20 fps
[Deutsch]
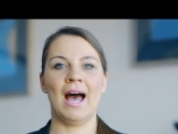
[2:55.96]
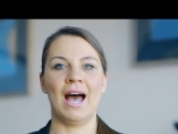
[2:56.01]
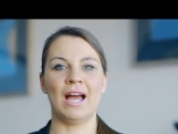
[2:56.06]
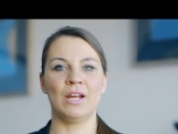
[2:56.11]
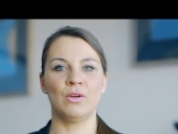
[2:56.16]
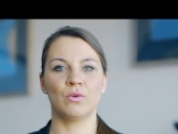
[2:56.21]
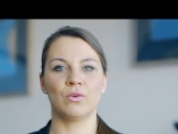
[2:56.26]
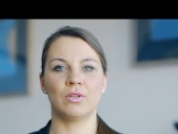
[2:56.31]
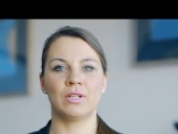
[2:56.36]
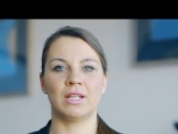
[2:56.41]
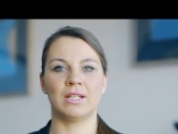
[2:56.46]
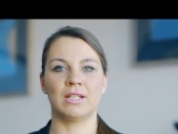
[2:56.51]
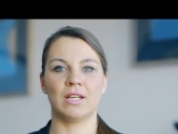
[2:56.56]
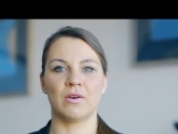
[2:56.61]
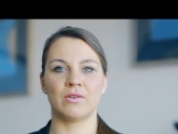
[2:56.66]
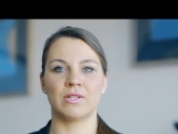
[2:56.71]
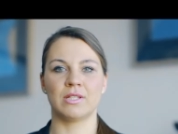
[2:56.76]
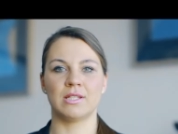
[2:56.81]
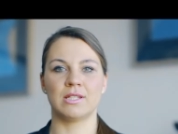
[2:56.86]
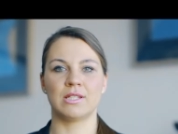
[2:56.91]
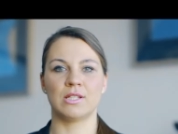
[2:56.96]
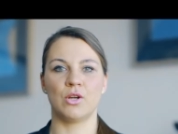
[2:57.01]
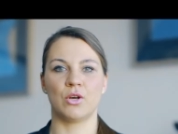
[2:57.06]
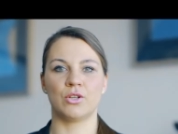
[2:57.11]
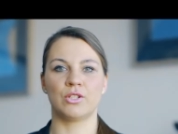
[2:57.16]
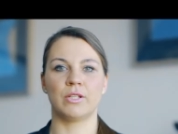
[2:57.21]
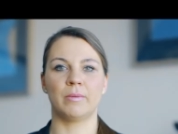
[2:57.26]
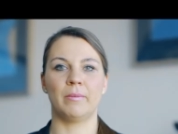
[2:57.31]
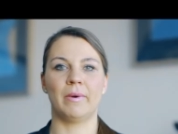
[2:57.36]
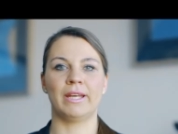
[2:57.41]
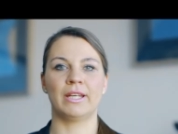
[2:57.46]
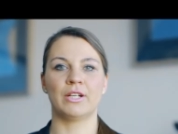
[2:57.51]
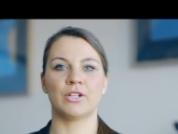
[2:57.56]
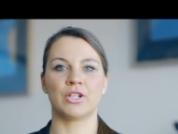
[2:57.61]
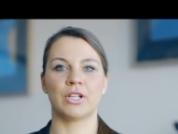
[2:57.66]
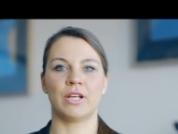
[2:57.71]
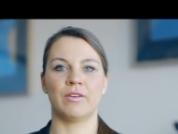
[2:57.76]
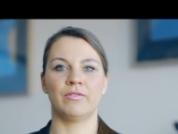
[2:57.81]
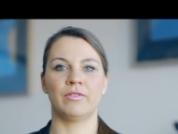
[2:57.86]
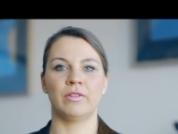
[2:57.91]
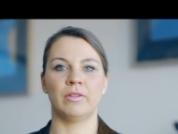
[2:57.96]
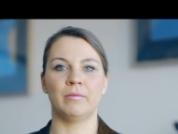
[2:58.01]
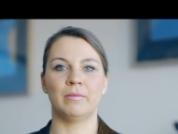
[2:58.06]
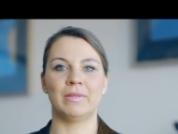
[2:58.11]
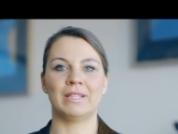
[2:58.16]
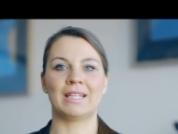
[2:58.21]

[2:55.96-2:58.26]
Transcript: 100.000 Slotte bei Geschäften